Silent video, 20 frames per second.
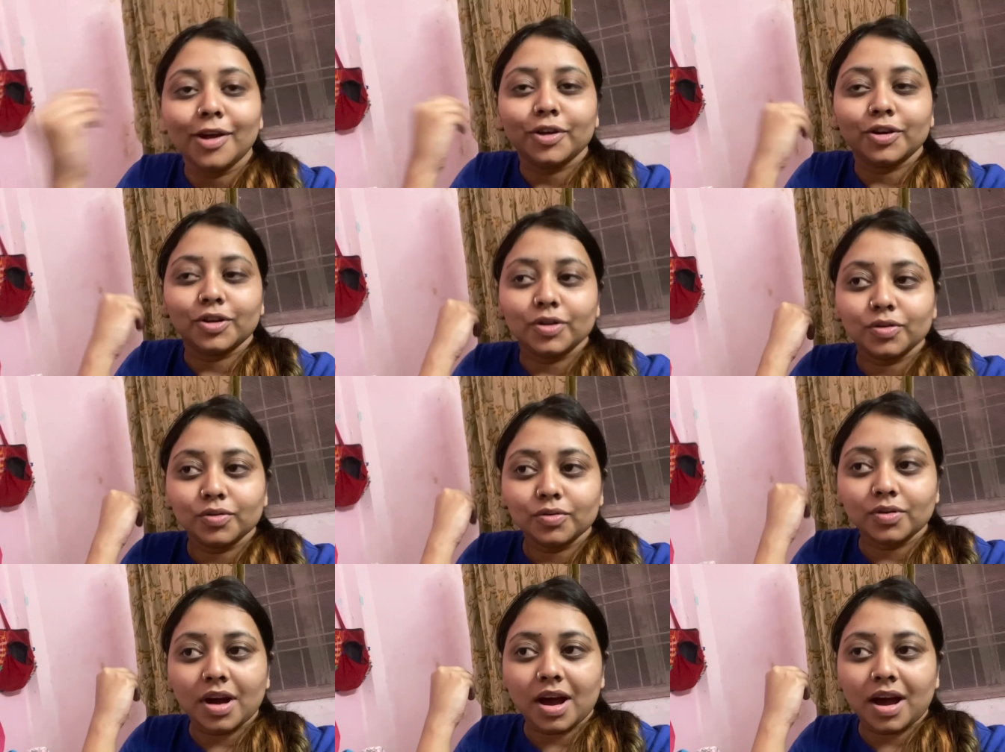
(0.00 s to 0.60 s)

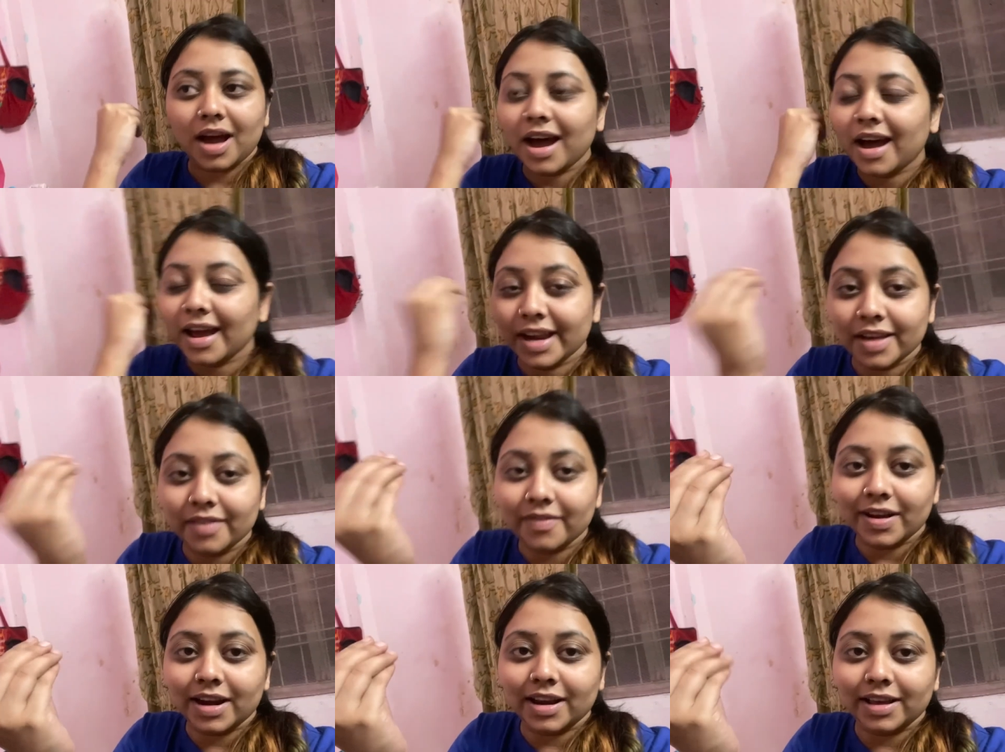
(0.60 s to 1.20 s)
टुन्नू
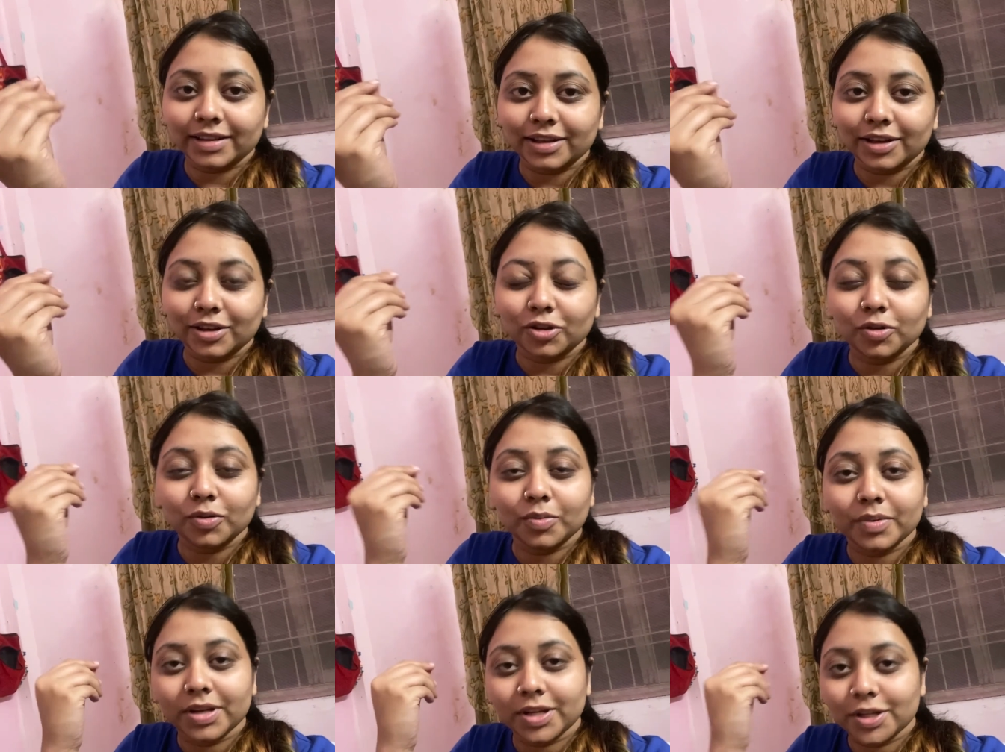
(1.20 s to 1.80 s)
आने वाला था
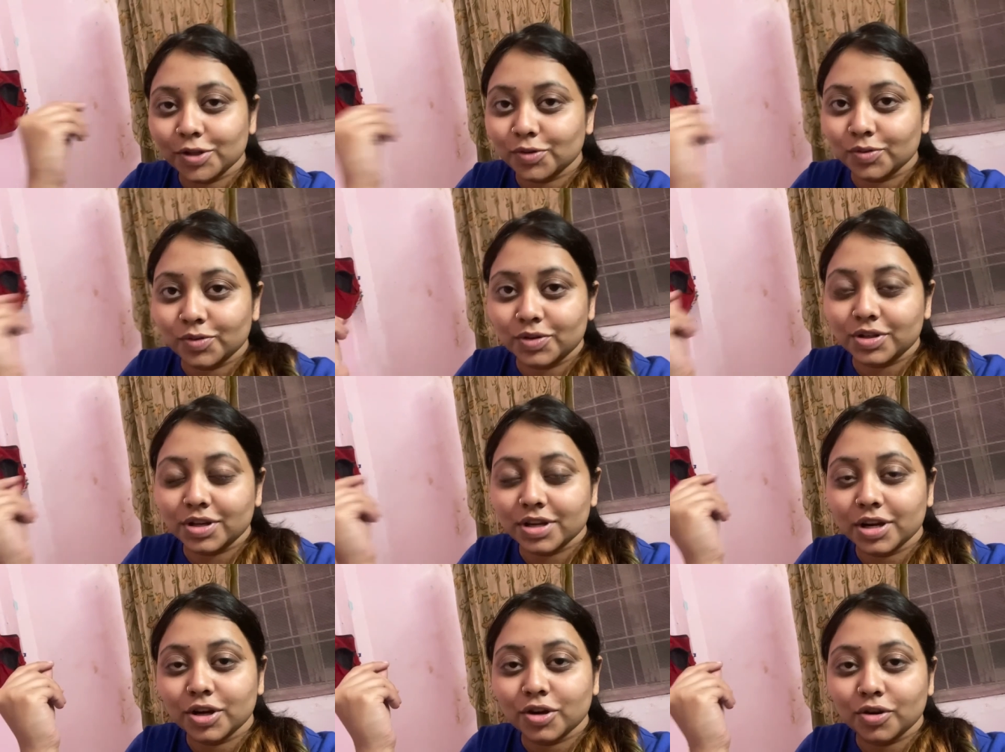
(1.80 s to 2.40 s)
तो मैंने
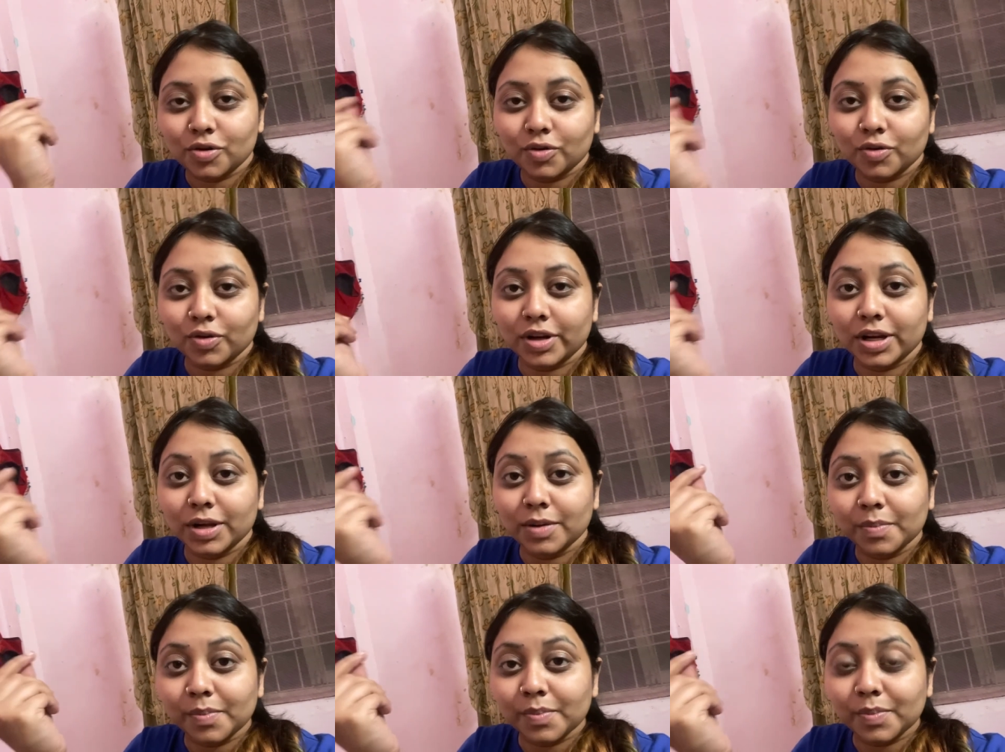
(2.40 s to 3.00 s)
सोचा कि टुन्नू के
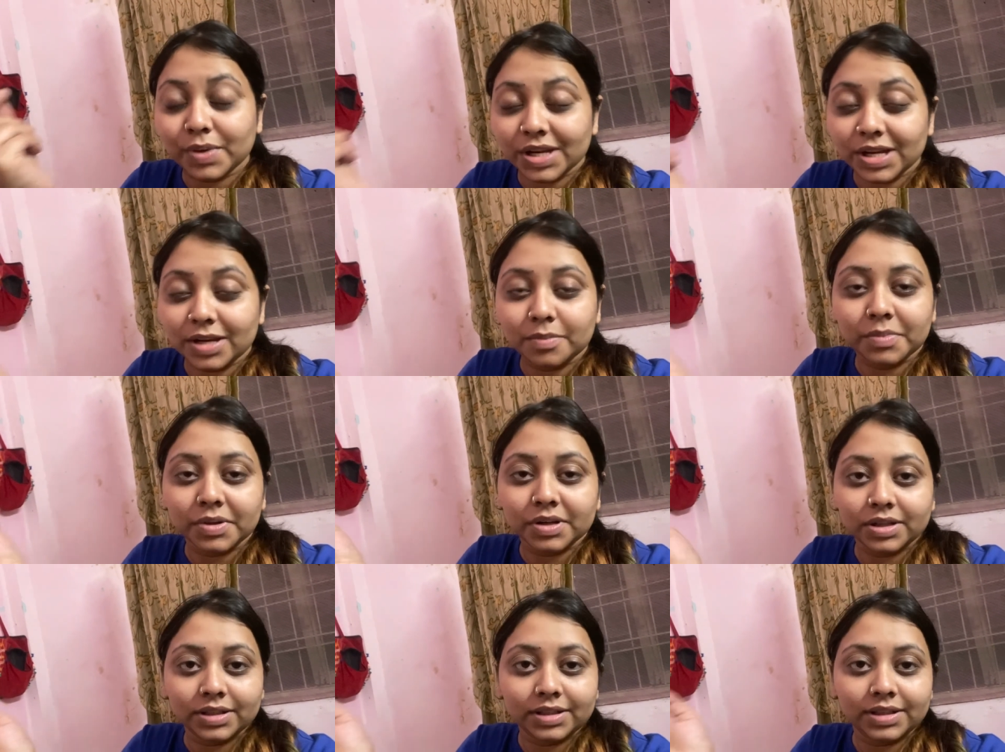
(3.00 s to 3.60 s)
लिए प्री
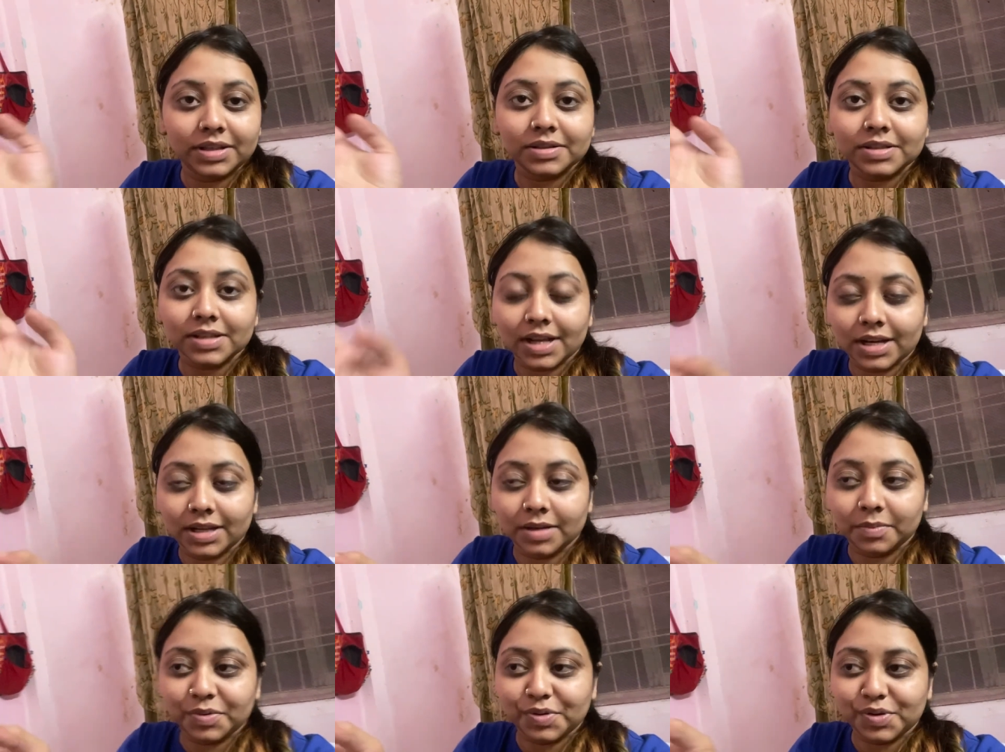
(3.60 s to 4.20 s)
बर्थडे
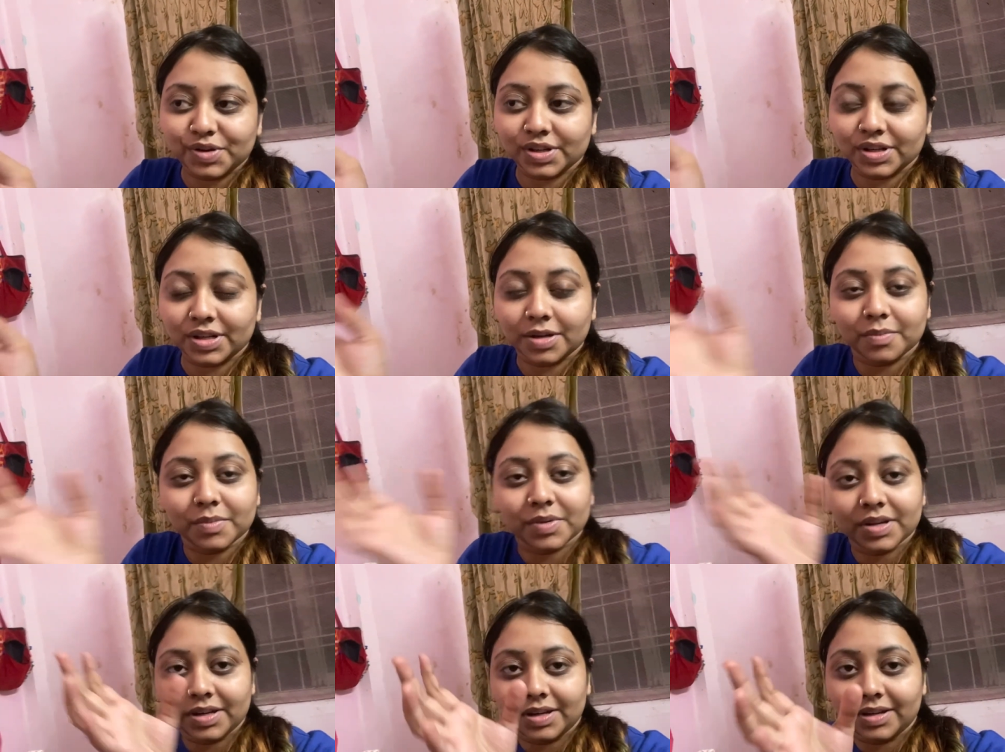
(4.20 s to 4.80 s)
सेलिब्रेशन
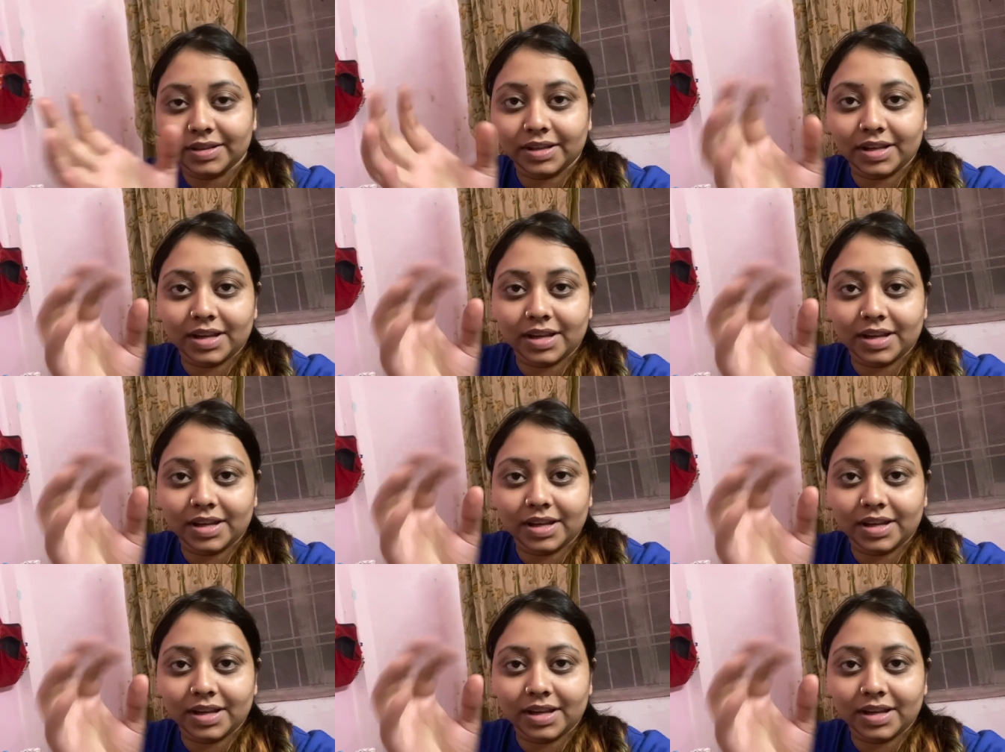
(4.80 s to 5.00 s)
हम करते